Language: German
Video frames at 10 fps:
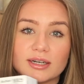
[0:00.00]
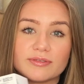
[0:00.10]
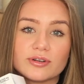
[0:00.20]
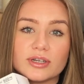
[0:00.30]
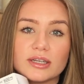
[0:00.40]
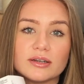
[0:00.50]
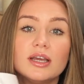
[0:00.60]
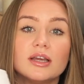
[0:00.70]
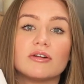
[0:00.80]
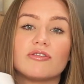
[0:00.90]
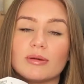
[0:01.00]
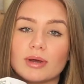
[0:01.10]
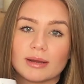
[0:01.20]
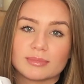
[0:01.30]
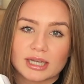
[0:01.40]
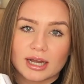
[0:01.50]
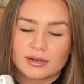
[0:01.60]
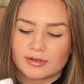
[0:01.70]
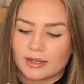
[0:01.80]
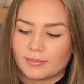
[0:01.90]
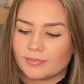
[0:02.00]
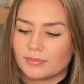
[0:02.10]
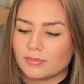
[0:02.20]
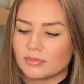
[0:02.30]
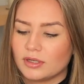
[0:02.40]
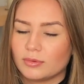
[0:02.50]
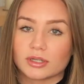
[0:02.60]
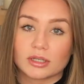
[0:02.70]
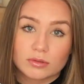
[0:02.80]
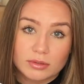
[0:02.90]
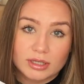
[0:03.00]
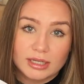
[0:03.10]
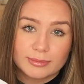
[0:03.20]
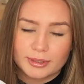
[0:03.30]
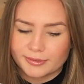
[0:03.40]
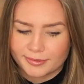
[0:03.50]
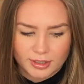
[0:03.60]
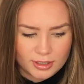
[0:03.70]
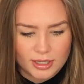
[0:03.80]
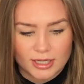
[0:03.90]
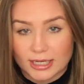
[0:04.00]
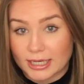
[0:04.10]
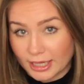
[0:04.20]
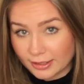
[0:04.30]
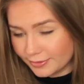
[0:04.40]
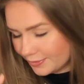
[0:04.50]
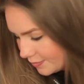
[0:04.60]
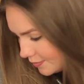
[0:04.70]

weil ich von denen viermal am Tag ähm, Ibu 600 nehme. Dann